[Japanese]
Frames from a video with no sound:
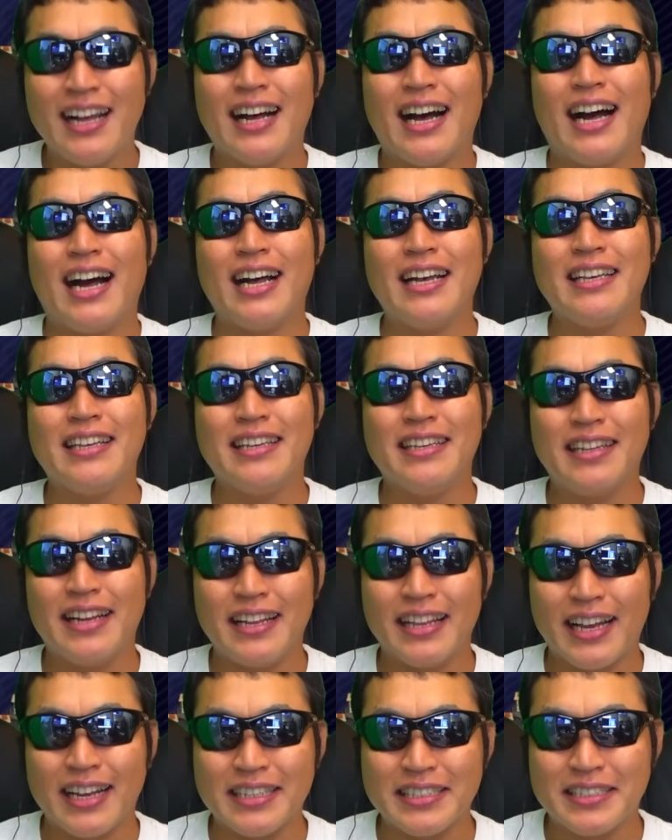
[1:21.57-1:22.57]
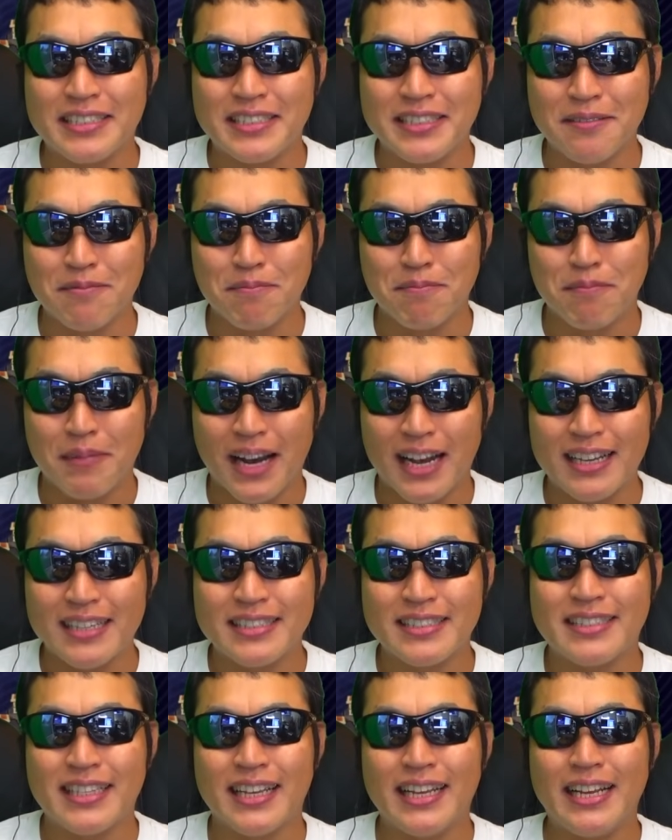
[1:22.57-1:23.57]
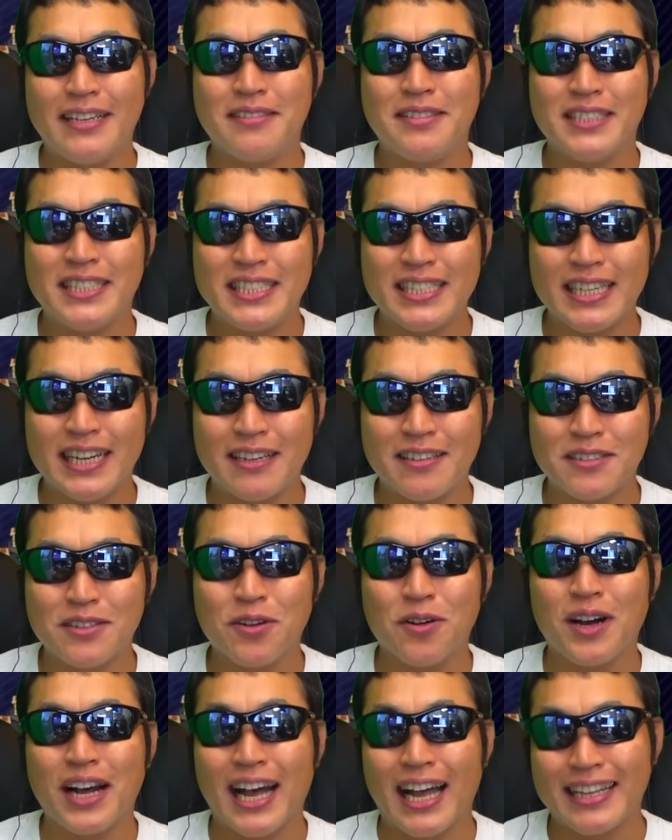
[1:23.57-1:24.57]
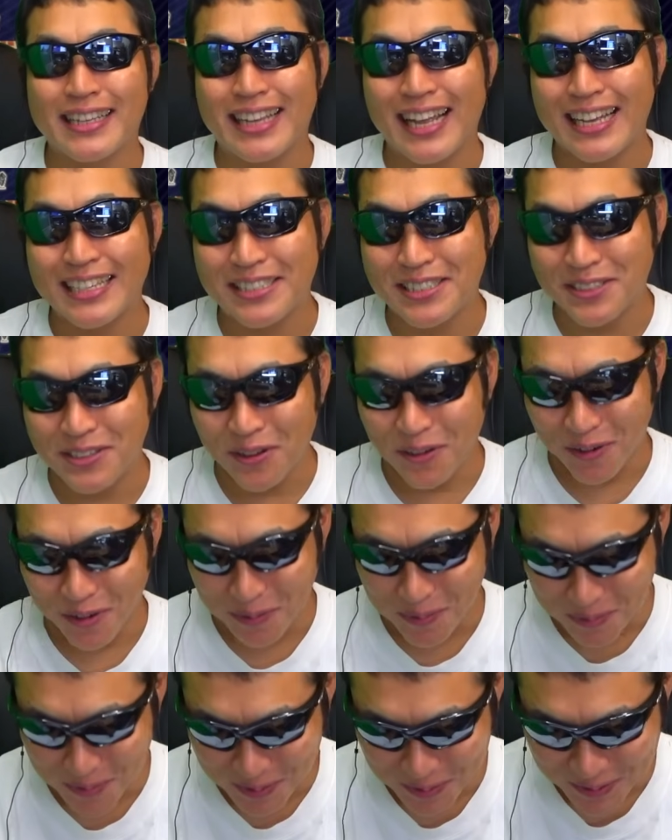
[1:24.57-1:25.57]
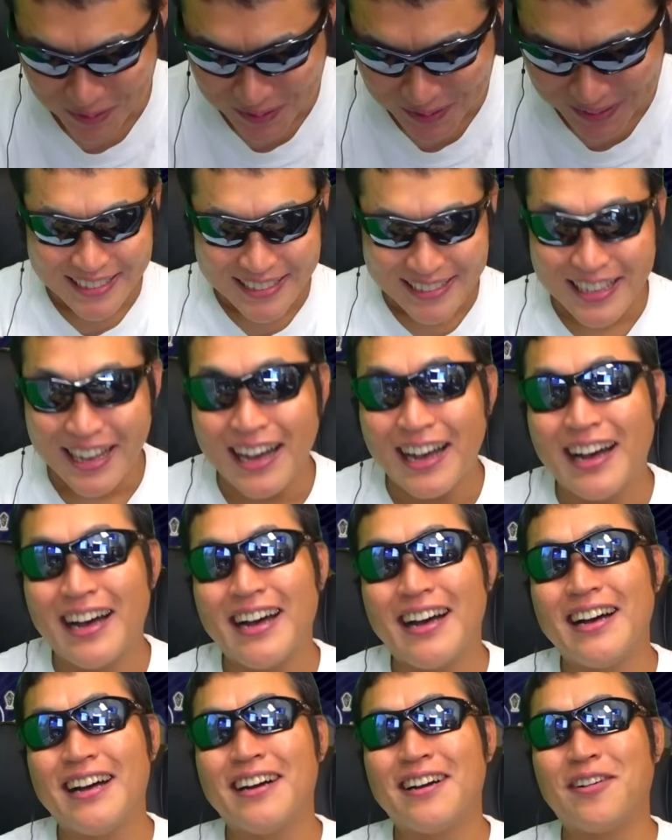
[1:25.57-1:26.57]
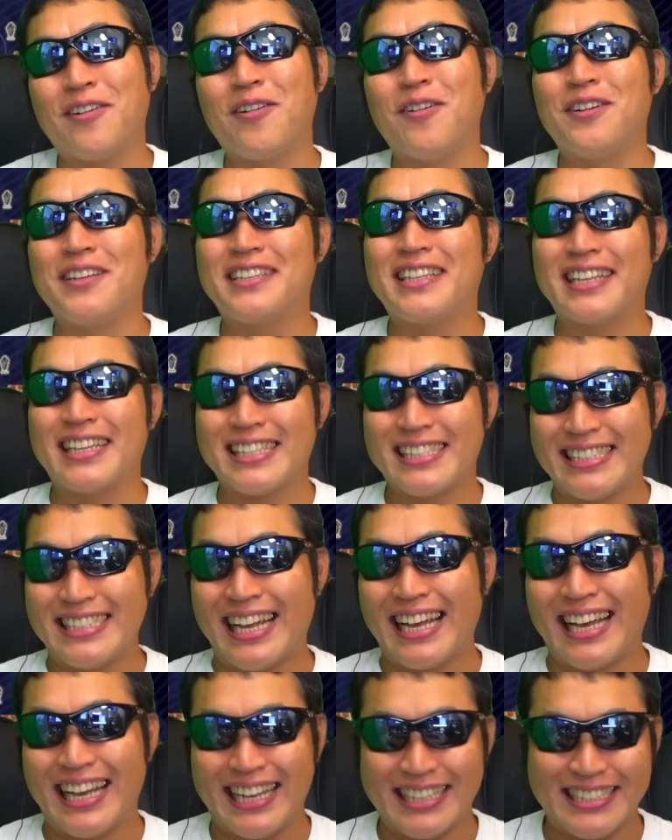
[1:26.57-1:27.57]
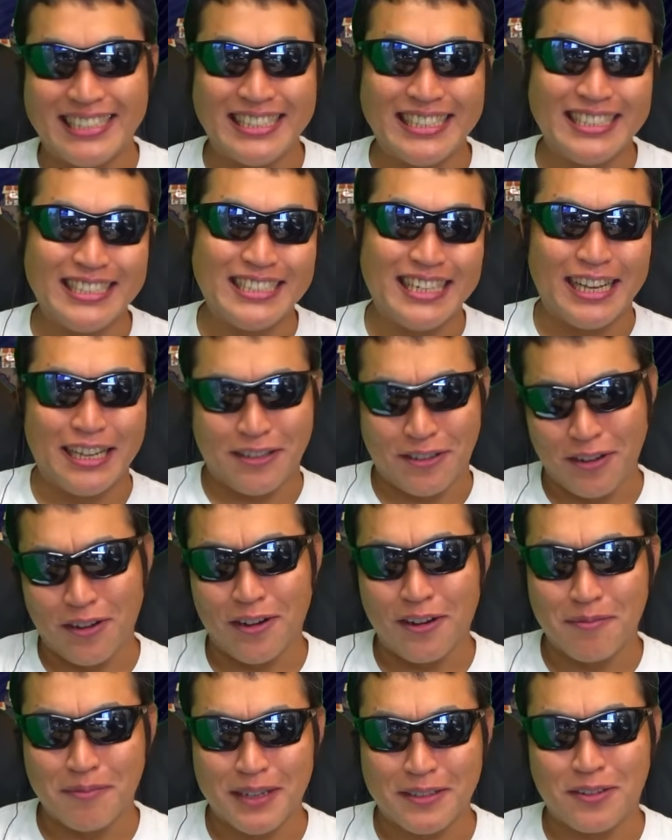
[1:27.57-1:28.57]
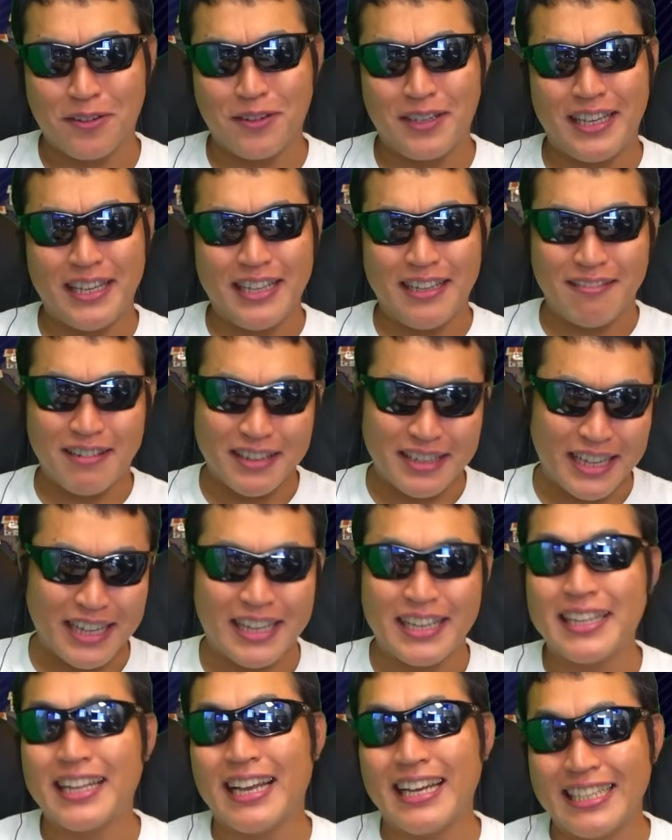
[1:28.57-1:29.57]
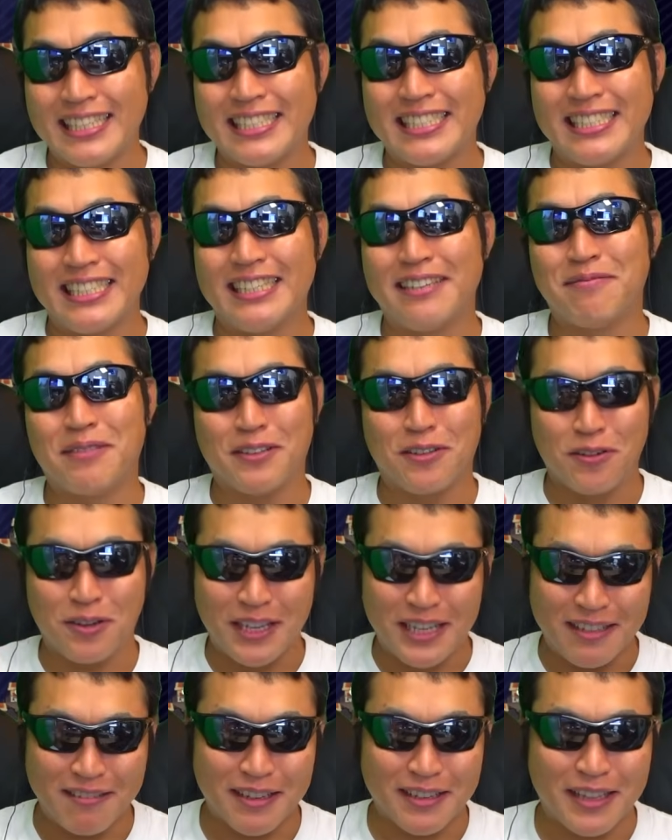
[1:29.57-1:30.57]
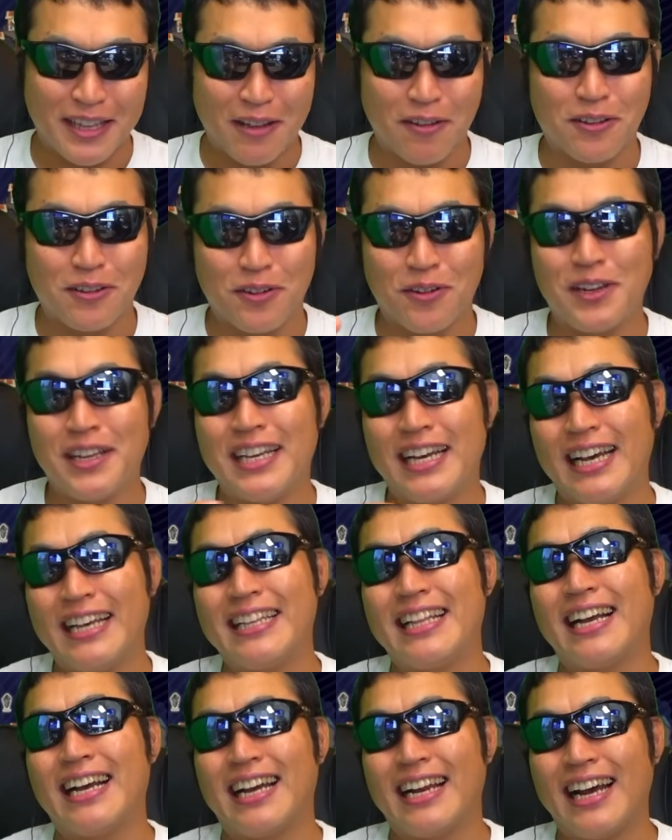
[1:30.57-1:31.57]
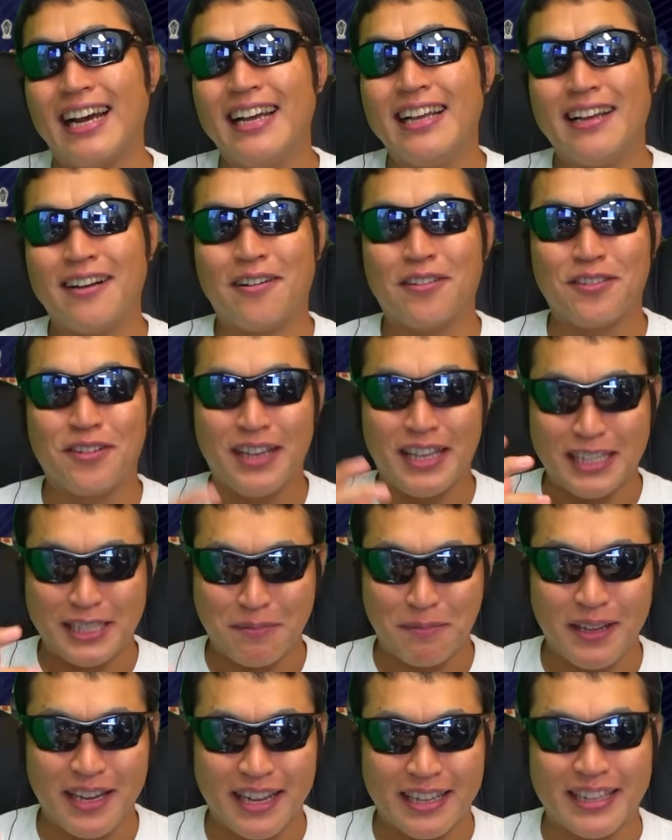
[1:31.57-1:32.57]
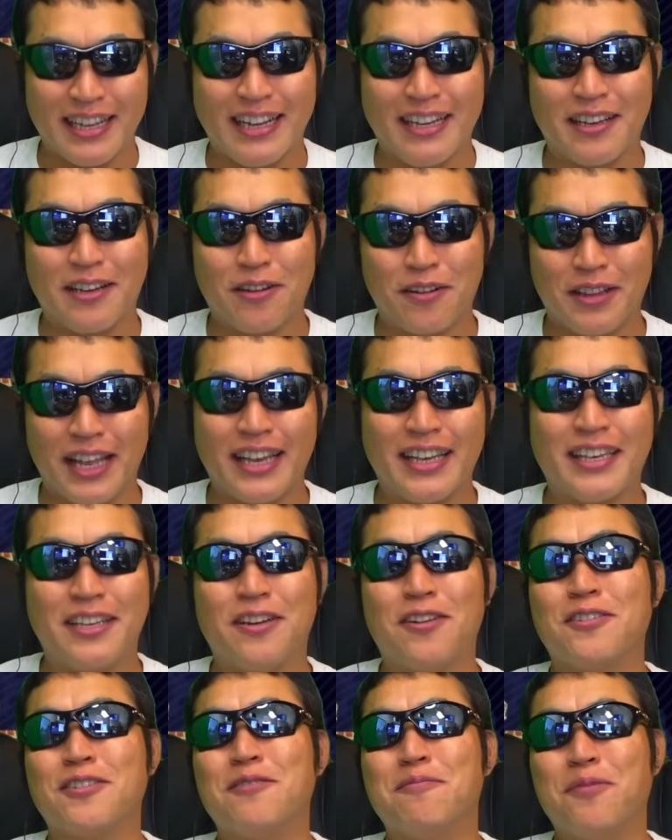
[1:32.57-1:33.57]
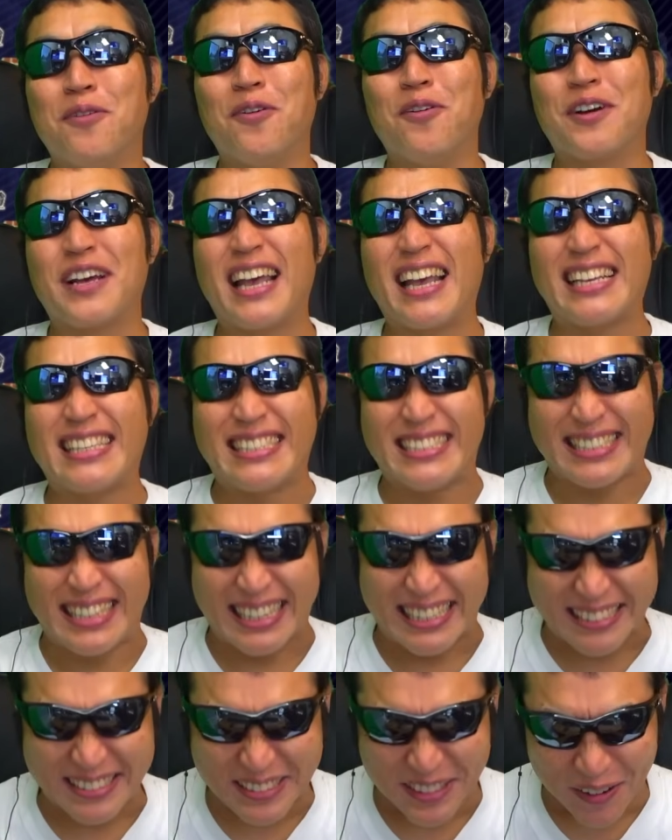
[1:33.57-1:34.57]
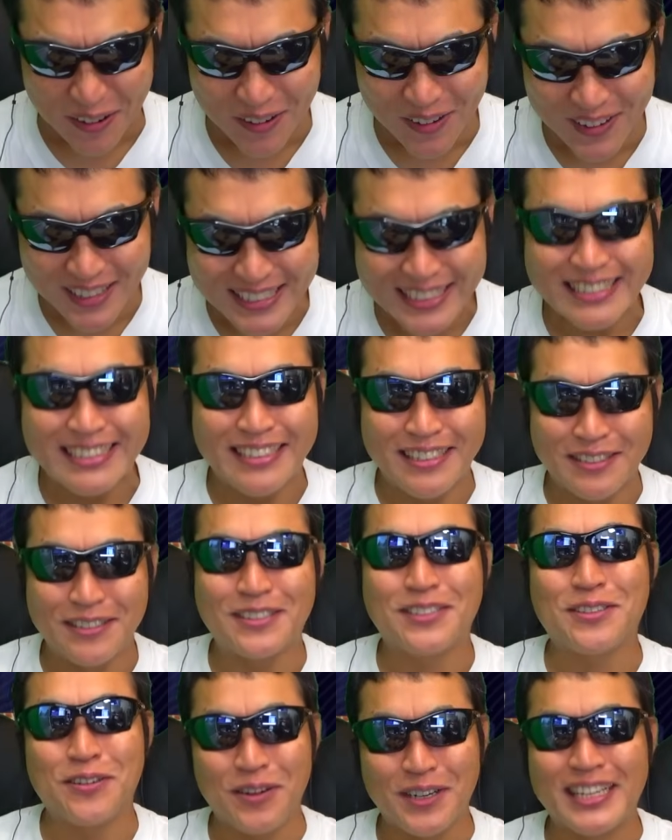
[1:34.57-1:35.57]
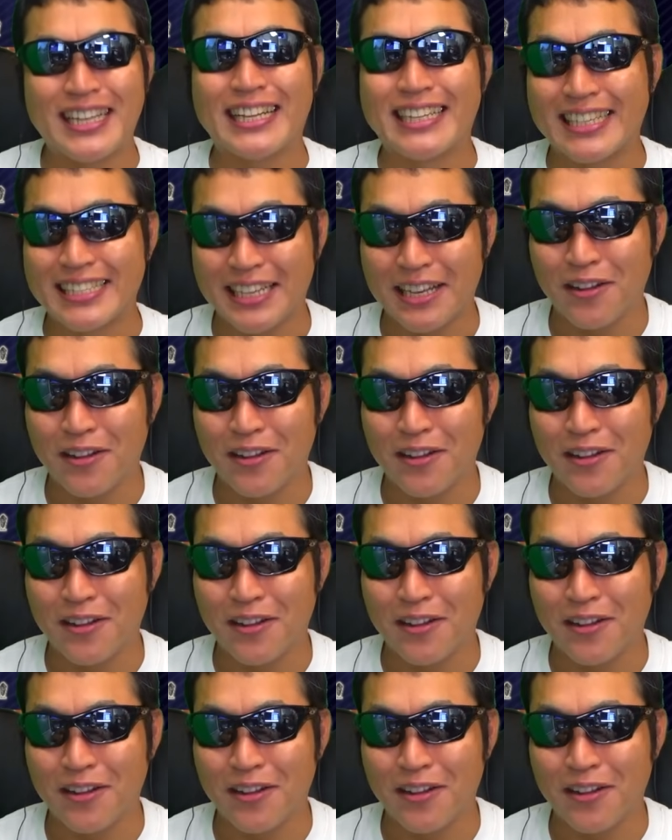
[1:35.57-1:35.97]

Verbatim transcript: 相入れない神魔。セレスティアルとカタストロフ。いやー、こういったですね、陣営と、まあ、時には敵対し、まあ、時には手を取り合いながら、このエスピリア大陸をね、広く冒険していくというストーリーなんですけ